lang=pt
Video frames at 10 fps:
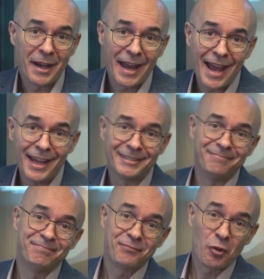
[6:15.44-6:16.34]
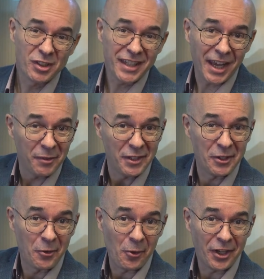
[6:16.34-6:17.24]
bem na área. Gostaram
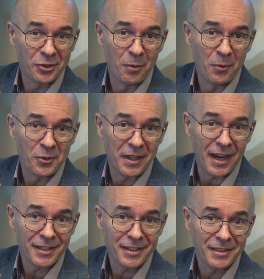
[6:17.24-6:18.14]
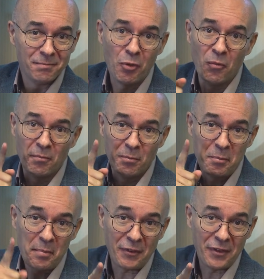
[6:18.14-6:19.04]
desse corte do almoço grátis? Bom,
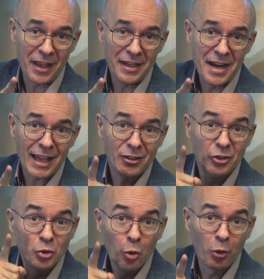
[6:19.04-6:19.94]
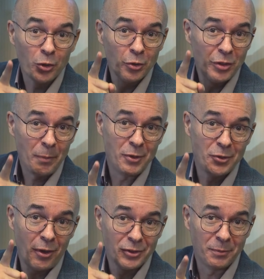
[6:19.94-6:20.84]
para ficar ligado em todos os
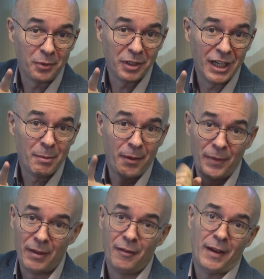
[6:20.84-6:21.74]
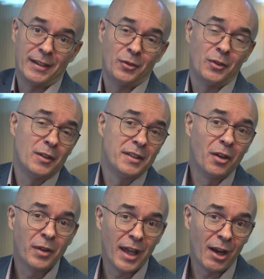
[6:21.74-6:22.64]
episódios do programa, faça sua
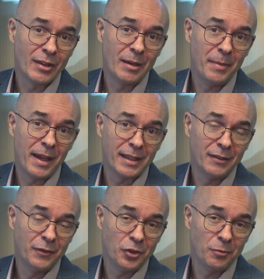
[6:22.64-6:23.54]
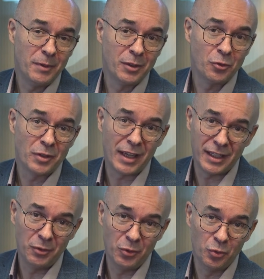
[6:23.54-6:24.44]
inscrição no canal da Liberta Investimentos
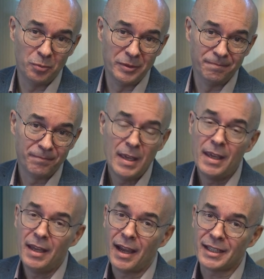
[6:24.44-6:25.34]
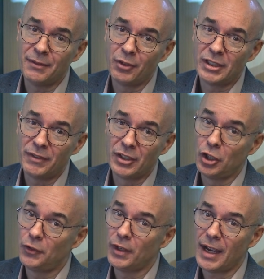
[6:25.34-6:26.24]
aqui no YouTube. Assim você vai ser
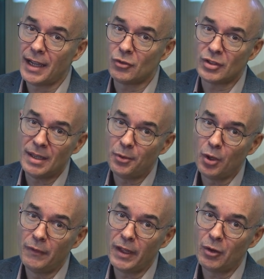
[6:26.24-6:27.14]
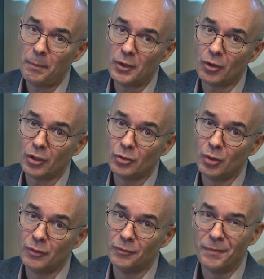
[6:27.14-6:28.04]
notificado sempre que houver um episódio
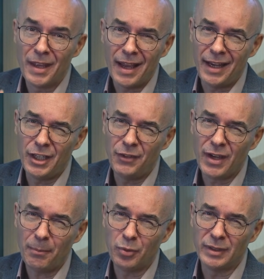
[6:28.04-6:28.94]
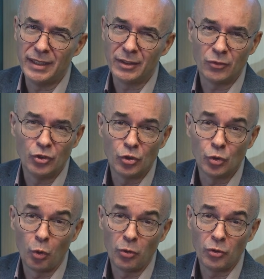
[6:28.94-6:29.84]
novo, além de ficar por dentro de
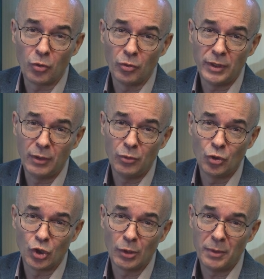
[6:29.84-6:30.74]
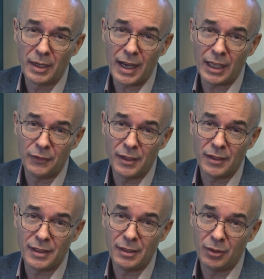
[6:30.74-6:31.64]
todos os conteúdos sobre o mercado
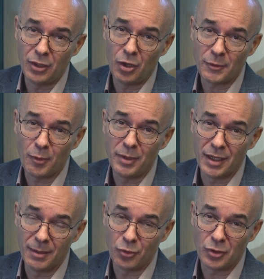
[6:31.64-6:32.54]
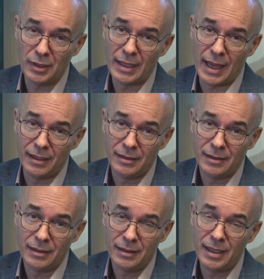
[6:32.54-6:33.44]
financeiro que nós publicamos lá.
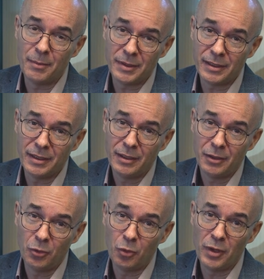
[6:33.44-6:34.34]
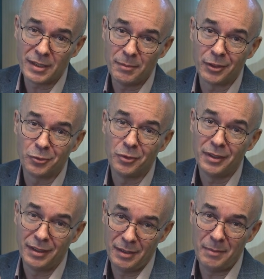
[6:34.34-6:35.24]
Lembre-se, o conhecimento
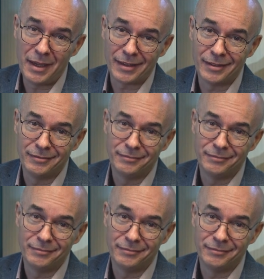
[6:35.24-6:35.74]
liberta.